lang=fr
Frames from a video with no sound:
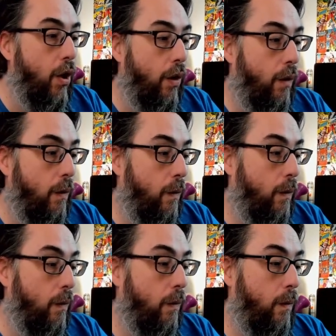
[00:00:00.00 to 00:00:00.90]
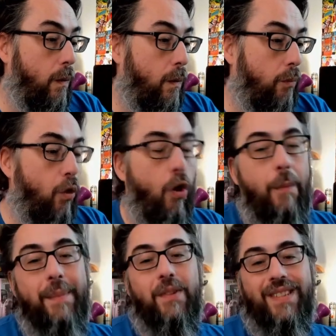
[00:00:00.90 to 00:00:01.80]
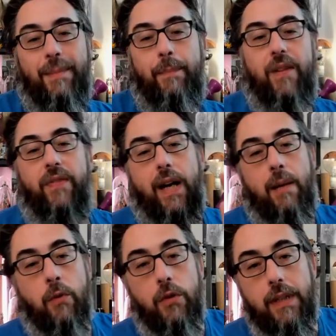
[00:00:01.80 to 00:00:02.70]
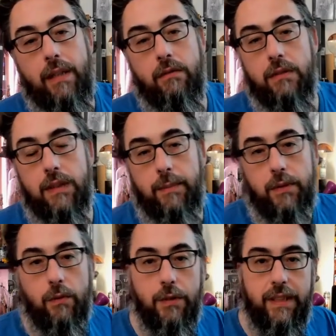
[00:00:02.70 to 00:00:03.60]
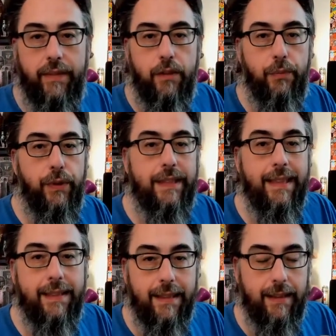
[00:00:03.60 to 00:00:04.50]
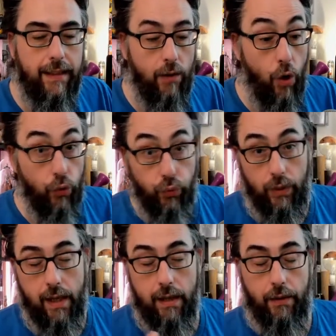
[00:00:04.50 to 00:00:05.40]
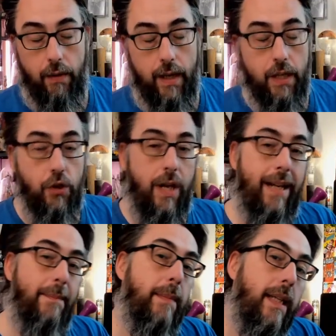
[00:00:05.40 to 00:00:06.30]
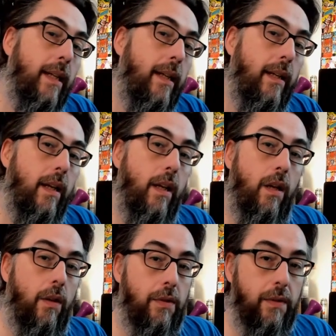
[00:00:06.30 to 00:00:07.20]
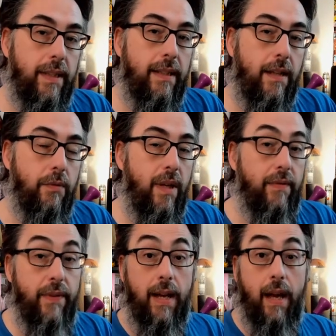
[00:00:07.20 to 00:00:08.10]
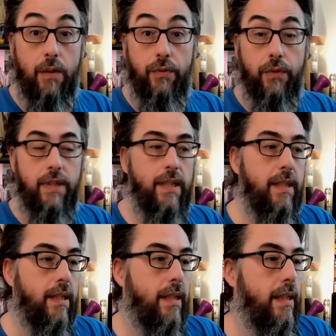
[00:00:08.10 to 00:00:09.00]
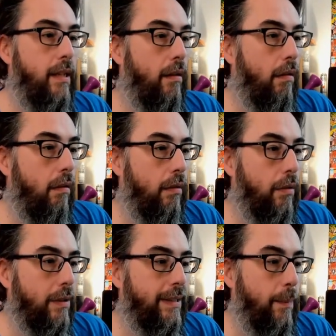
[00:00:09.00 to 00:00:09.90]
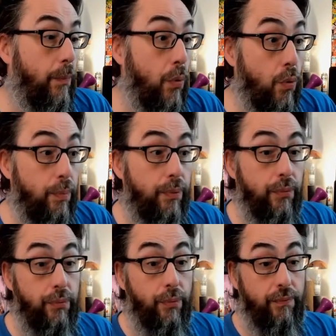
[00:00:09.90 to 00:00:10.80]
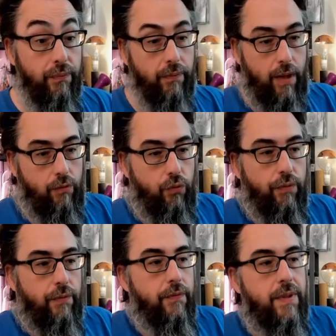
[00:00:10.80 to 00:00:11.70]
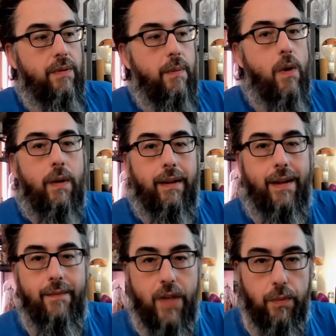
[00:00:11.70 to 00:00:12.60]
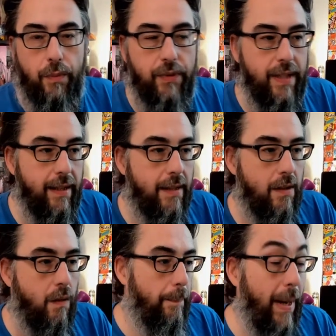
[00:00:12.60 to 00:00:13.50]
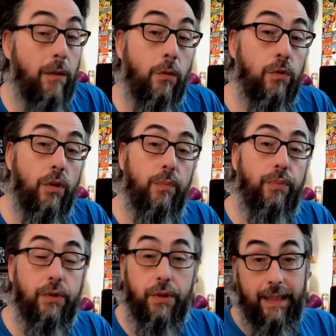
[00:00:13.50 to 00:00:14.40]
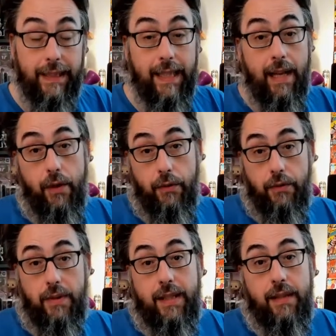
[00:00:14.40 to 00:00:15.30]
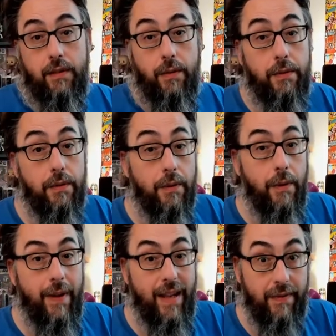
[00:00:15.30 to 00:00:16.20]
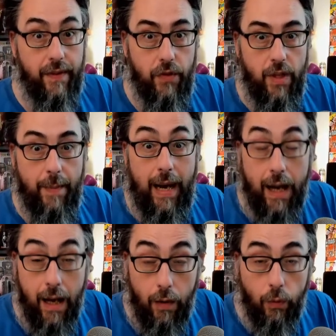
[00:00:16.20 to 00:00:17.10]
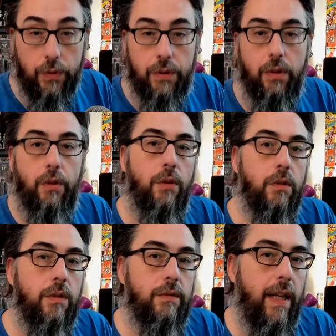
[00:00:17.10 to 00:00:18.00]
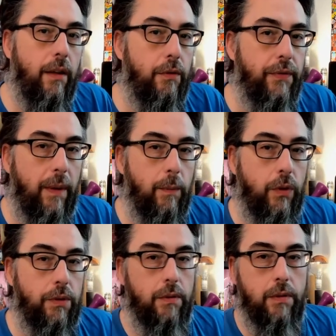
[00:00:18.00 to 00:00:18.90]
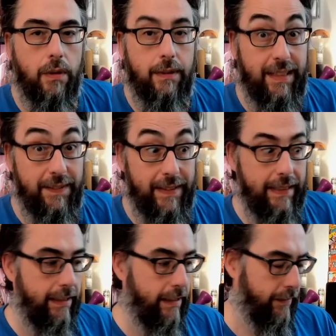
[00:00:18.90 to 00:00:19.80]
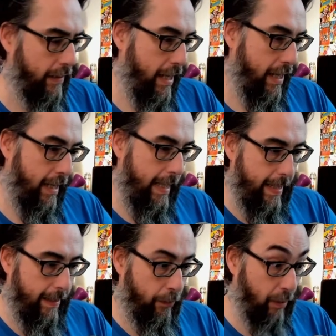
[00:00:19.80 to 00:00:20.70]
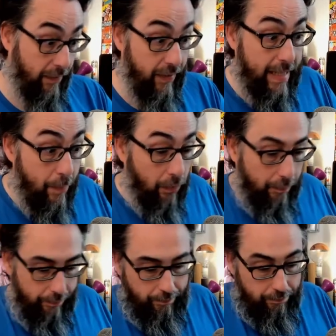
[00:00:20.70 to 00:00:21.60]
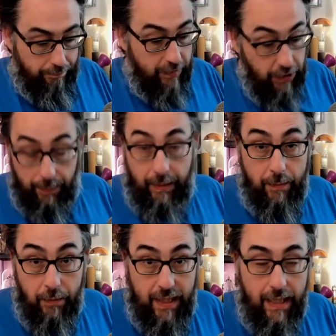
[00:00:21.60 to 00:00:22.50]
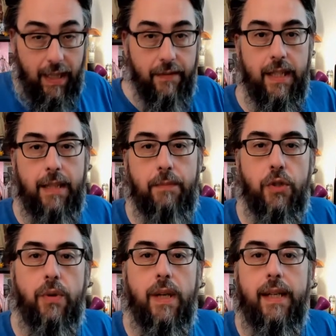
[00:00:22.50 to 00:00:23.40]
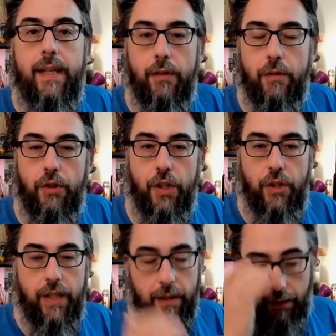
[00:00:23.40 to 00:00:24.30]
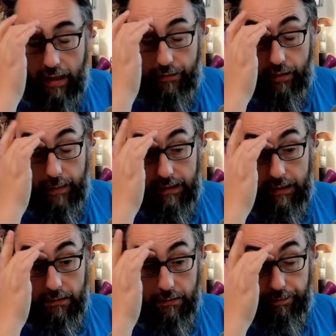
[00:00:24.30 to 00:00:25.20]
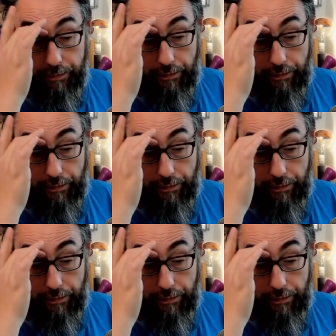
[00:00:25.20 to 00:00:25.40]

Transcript: bon, alors en même temps, c'est pas vraiment une annonce, hein, parce qu'on le savait depuis cet été, en tout cas que Edge allait migrer son site actuel vers un nouveau site qui, en l'occurrence, est beaucoup plus, enfin, je trouve visuellement est quand même vachement plus intéressant. Par contre, pour ce qui est du site de FFG, bah là, on s'oriente vers une fermeture définitive. Donc évidemment, j'ai pris mon petit clavier et puis je suis allé euh, chercher euh, de l'information.